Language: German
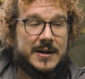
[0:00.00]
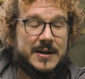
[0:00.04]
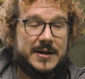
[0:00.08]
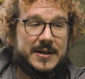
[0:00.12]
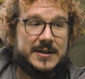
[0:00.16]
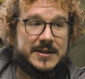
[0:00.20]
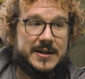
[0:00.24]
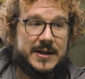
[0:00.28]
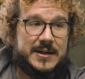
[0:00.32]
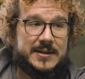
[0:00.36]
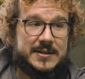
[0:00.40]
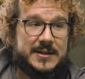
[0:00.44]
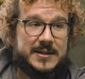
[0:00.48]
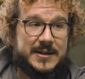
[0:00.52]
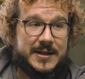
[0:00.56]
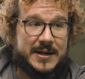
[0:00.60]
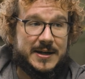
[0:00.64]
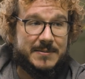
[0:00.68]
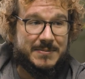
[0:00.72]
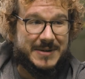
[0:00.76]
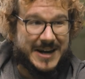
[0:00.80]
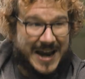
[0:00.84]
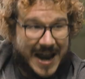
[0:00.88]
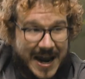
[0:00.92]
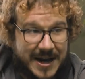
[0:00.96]
ist ja, dass sie
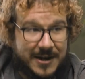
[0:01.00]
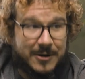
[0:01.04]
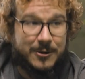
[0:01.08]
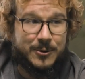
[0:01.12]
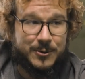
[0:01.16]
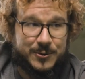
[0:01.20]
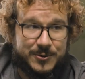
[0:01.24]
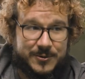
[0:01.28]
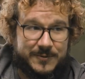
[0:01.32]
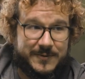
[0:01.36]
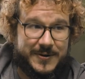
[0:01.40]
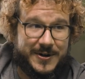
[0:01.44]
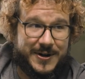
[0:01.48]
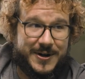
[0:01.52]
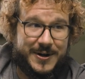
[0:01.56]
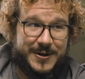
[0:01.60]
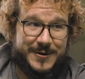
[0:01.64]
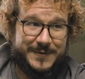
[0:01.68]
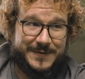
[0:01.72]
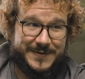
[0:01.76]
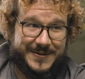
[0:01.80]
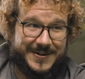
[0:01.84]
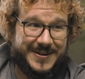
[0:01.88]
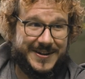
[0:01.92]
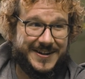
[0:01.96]
eben keine Lösung
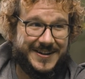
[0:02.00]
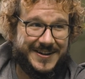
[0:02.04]
verkaufen.